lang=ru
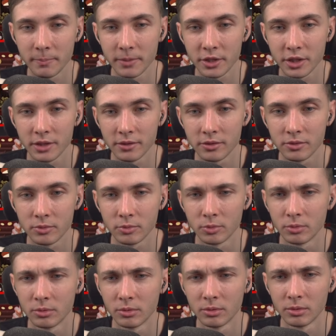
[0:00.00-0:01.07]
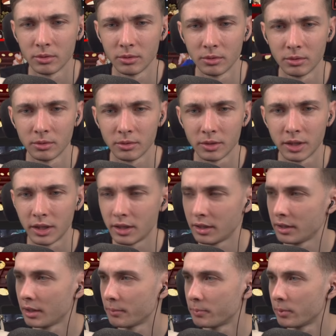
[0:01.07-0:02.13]
ПЖ инсту. О,
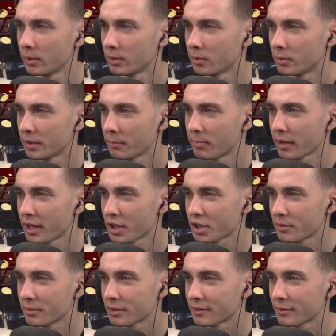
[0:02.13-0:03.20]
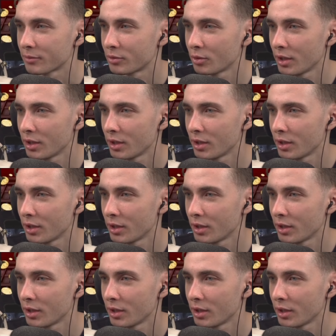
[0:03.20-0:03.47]
а, я понял, он опрашивается, все